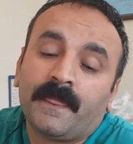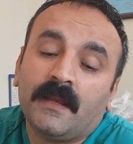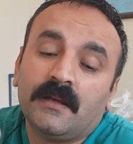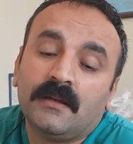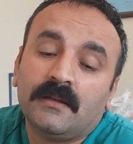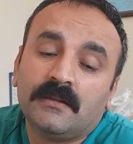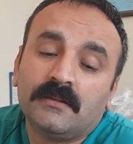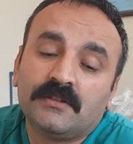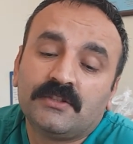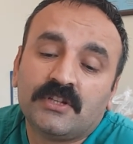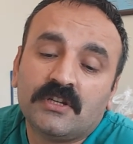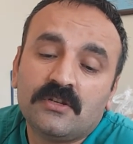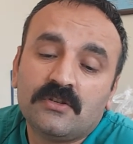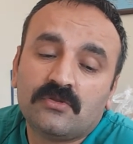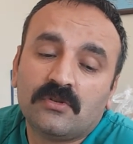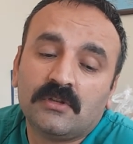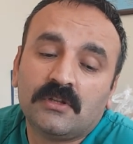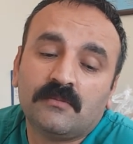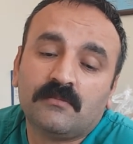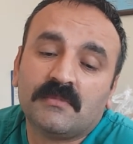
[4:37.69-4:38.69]
E, şeyi
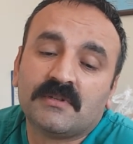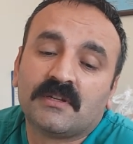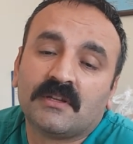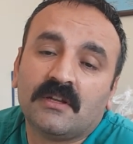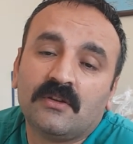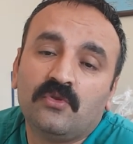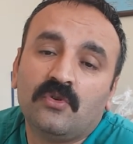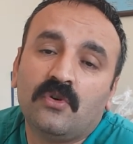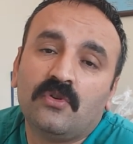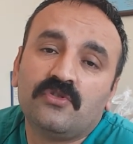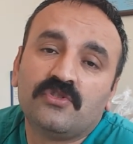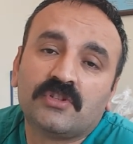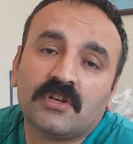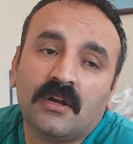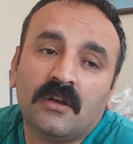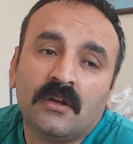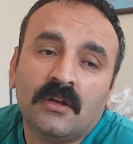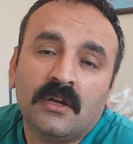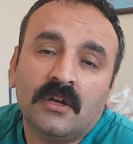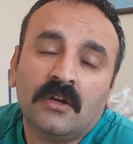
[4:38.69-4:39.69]
söyleyeyim mesela yonca.